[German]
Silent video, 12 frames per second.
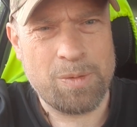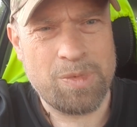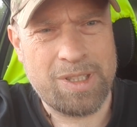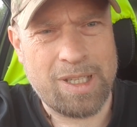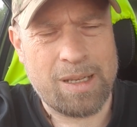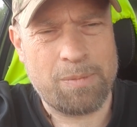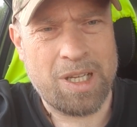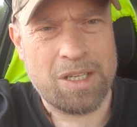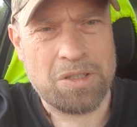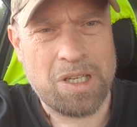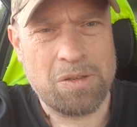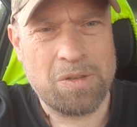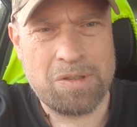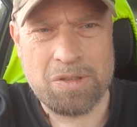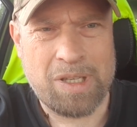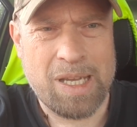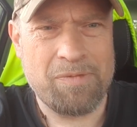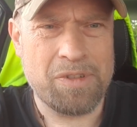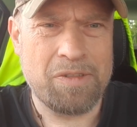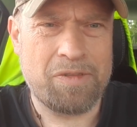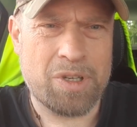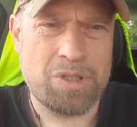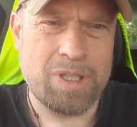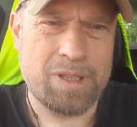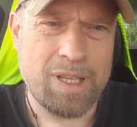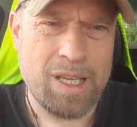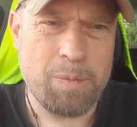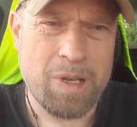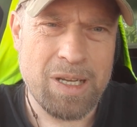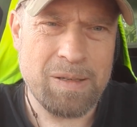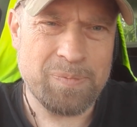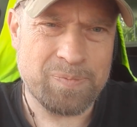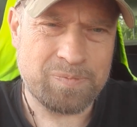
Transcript: mit diesen Menschen auch zu kämpfen auf verschiedenen Ebenen